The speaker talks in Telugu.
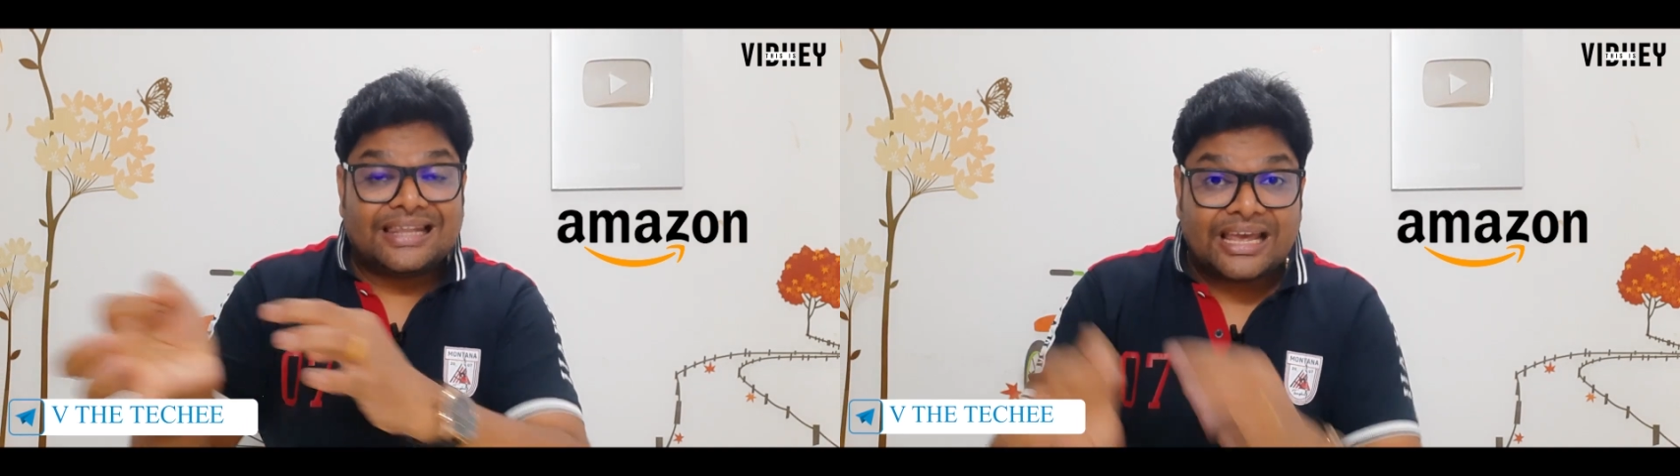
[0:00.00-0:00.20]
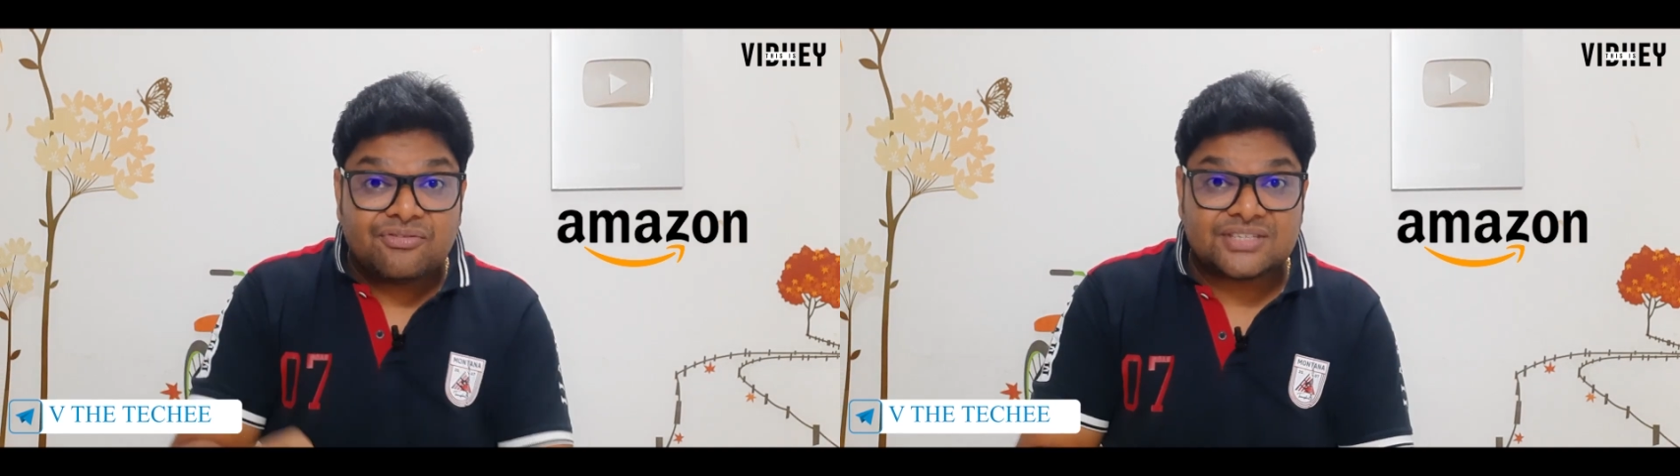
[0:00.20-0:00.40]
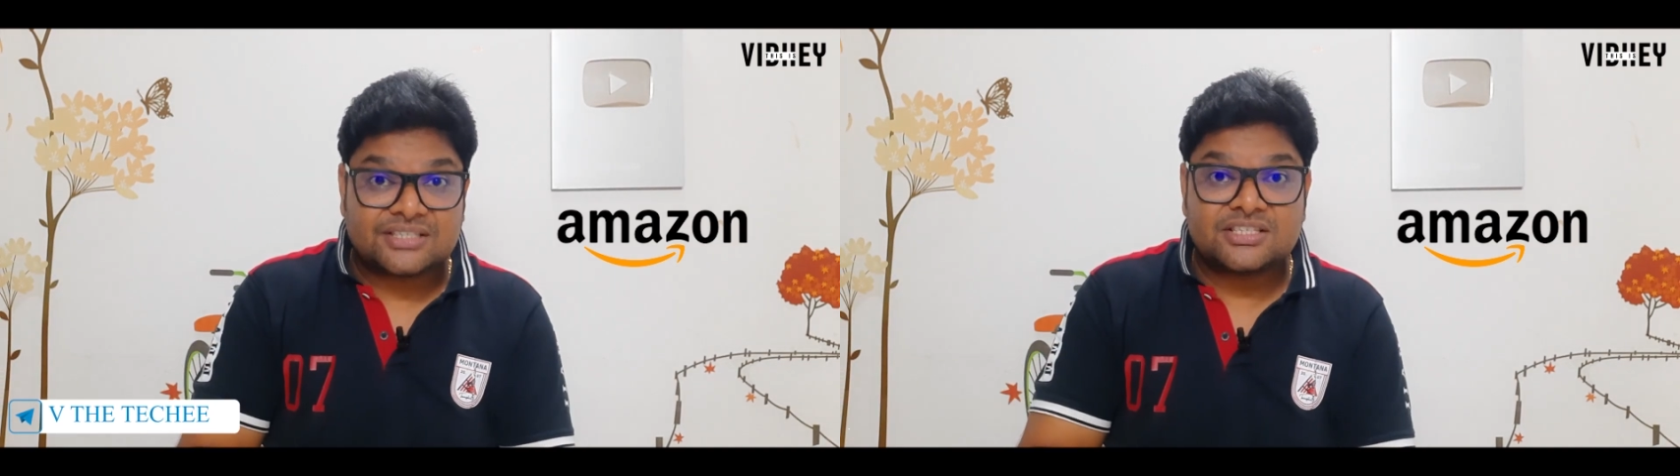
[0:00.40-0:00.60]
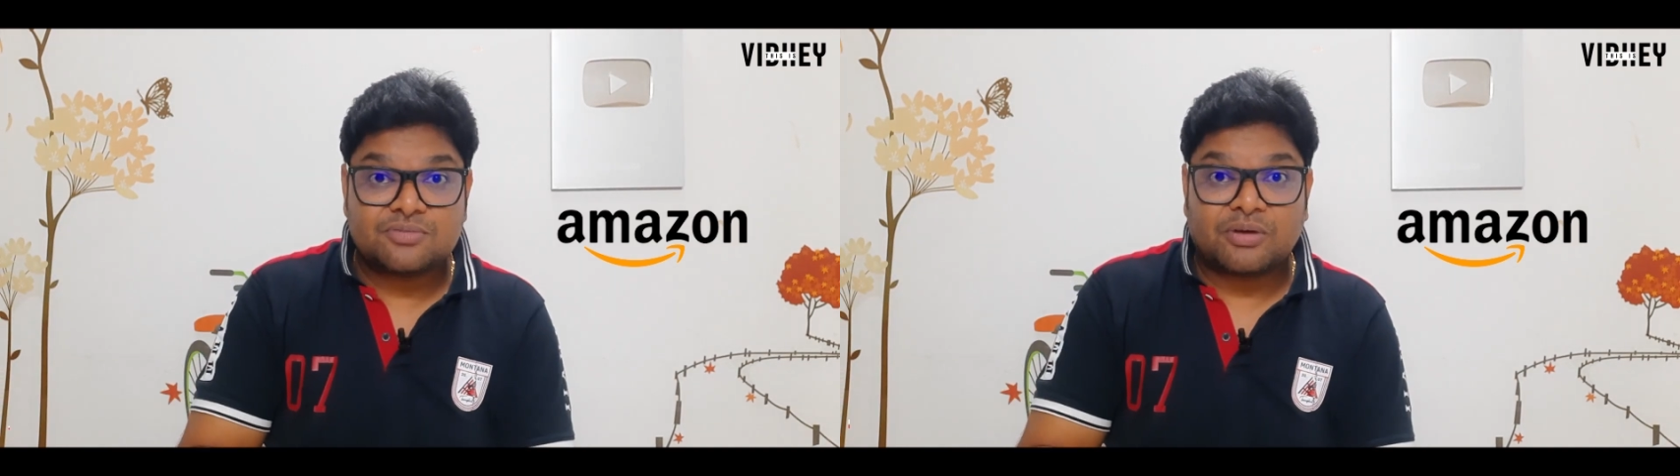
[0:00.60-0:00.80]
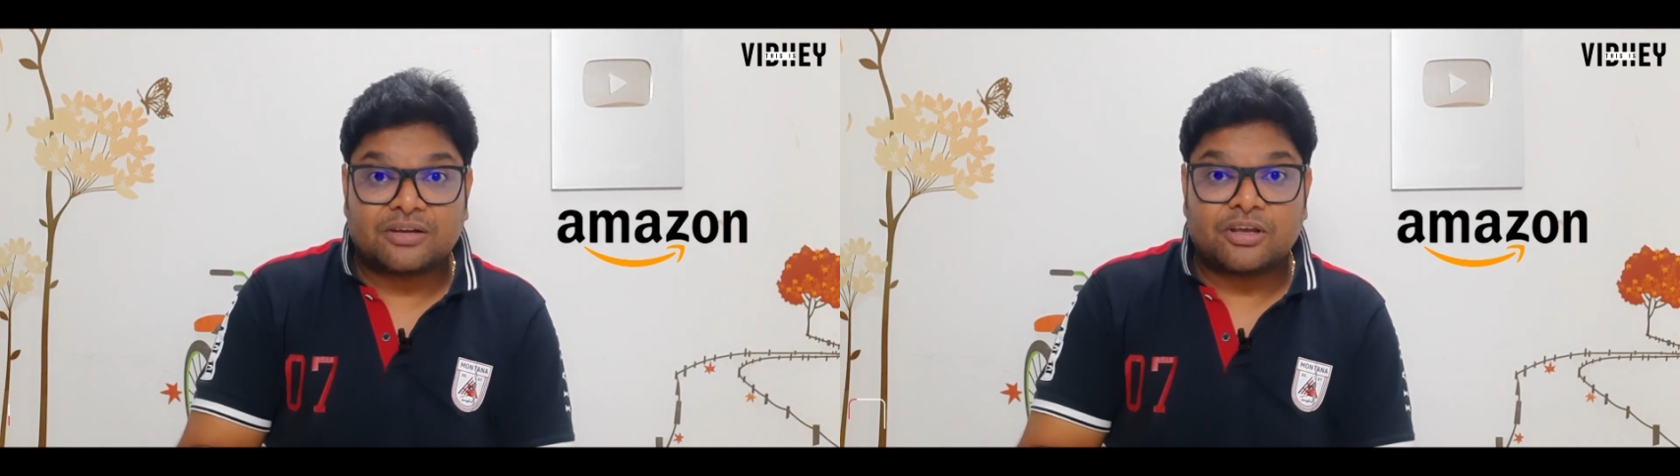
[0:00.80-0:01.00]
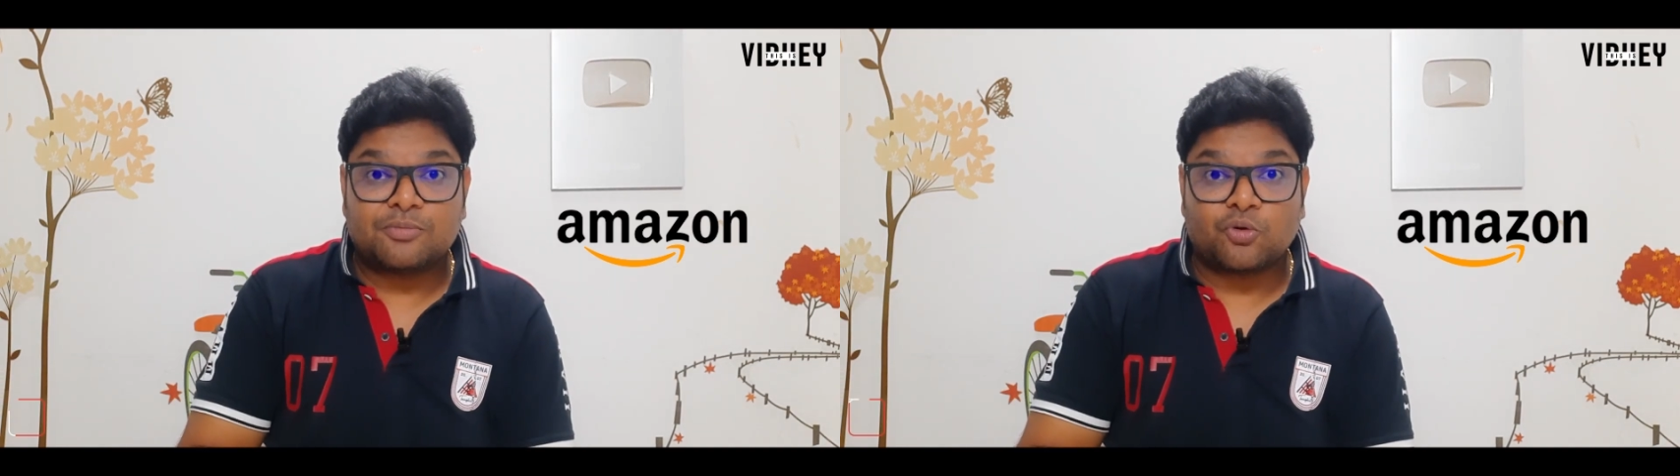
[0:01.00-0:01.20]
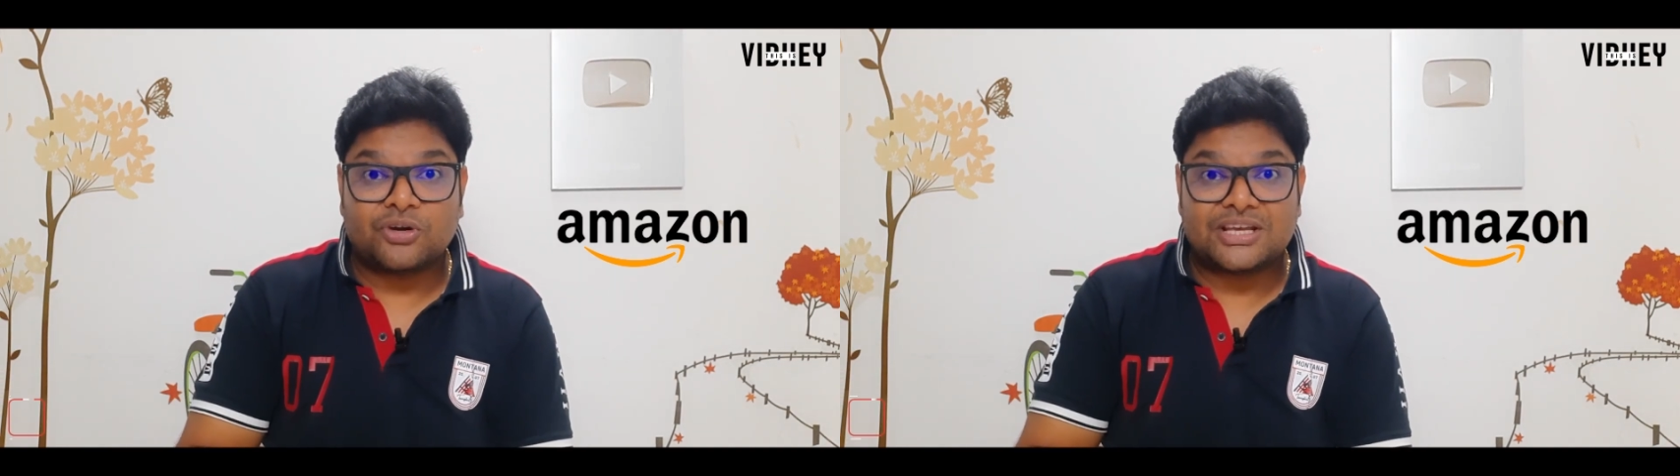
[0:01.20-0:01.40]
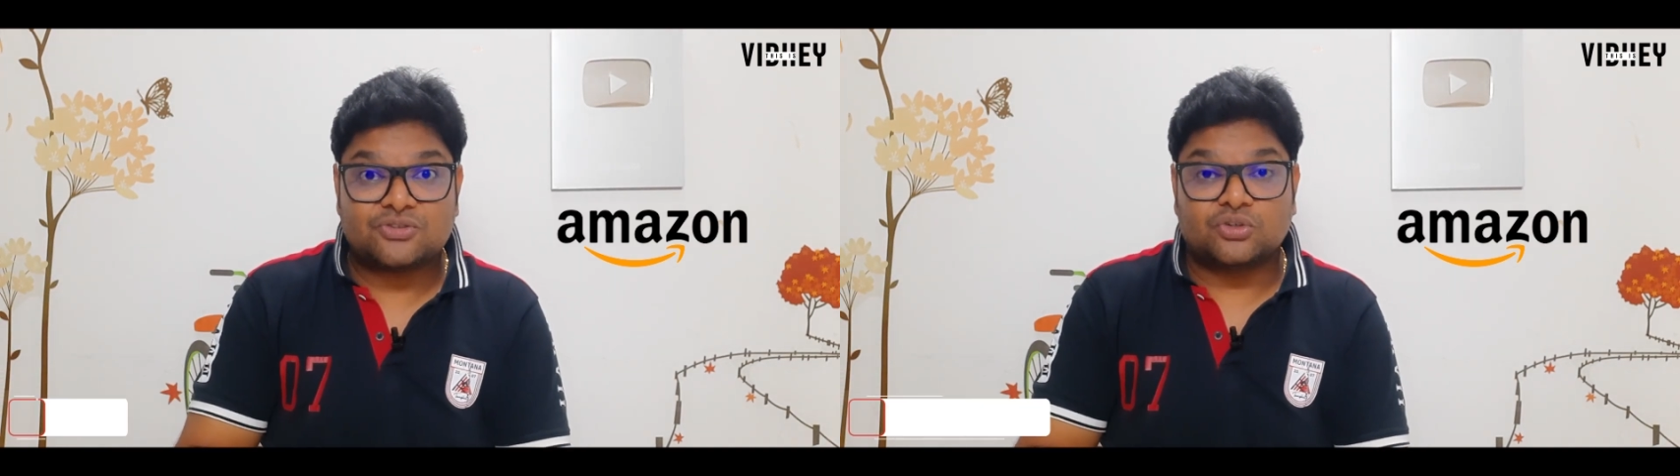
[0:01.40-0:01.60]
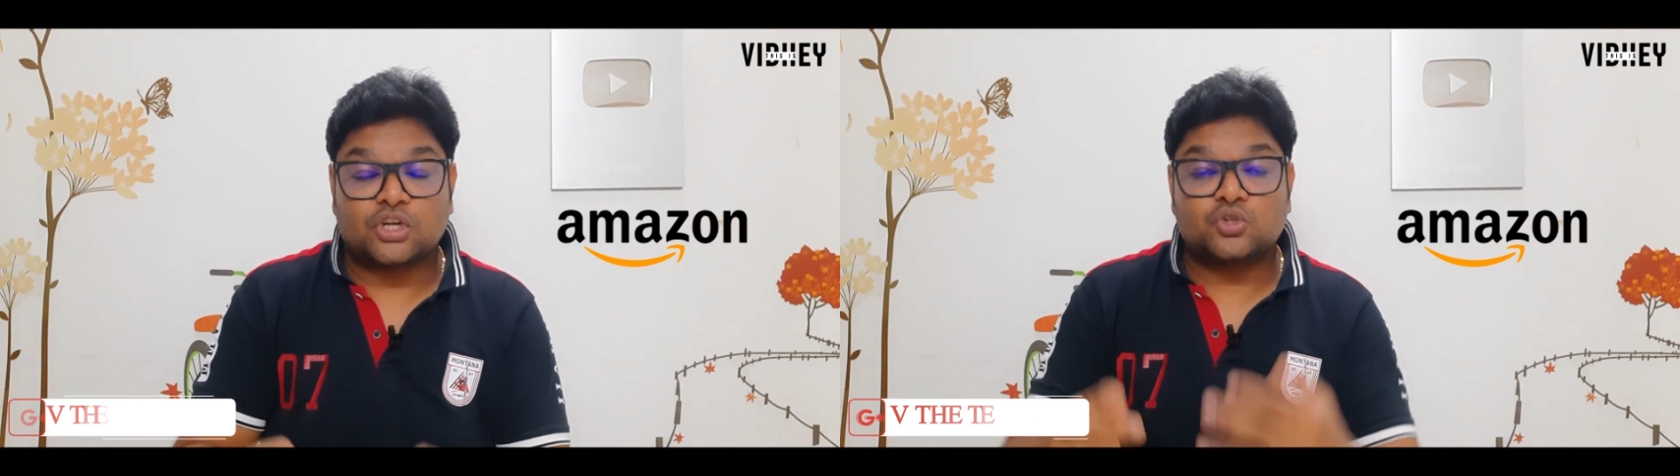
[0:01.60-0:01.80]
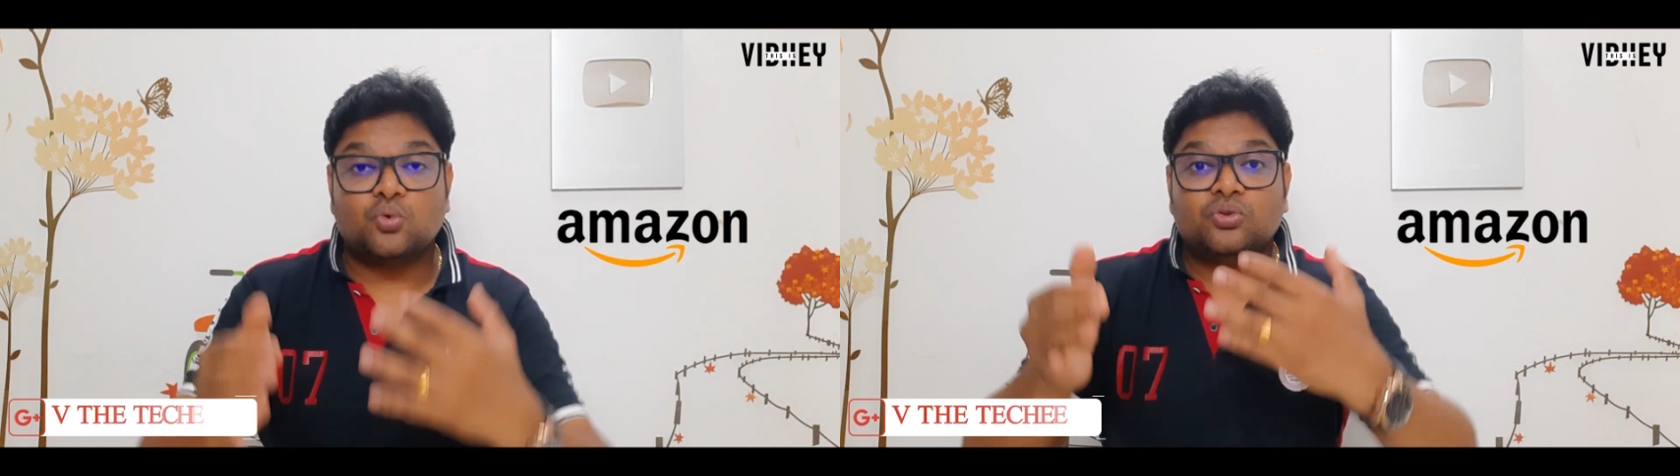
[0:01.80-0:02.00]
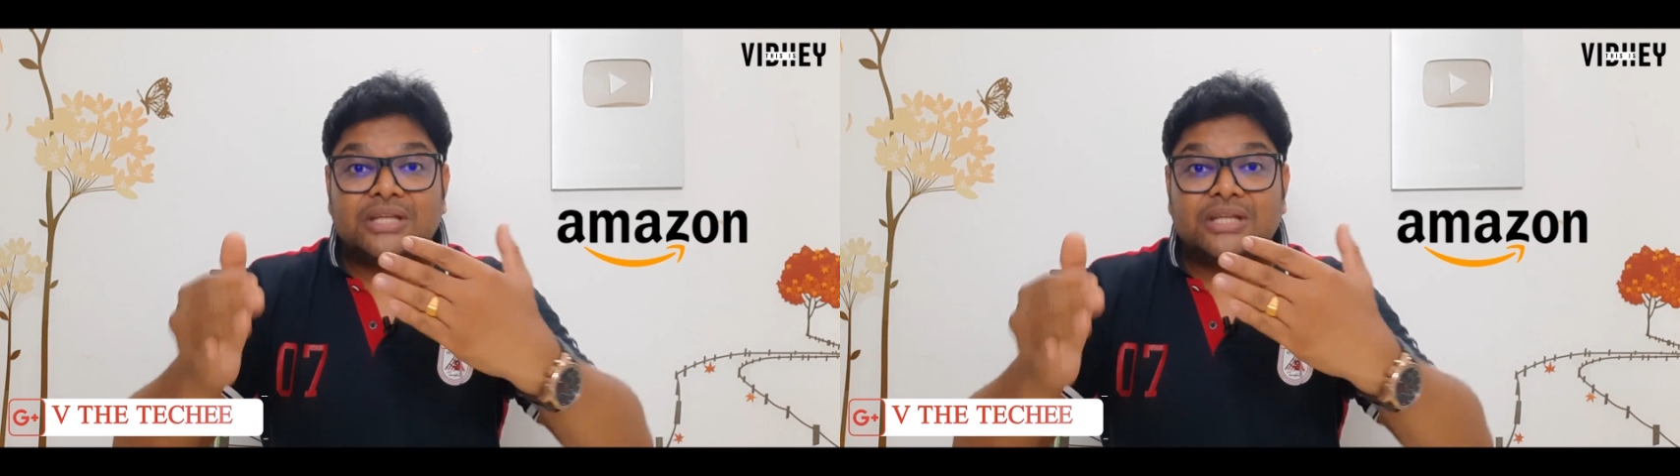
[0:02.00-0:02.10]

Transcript: లైవ్ సెషన్స్ మనకైతే ప్రొవైడ్ చేస్తారు ఉంటారు సో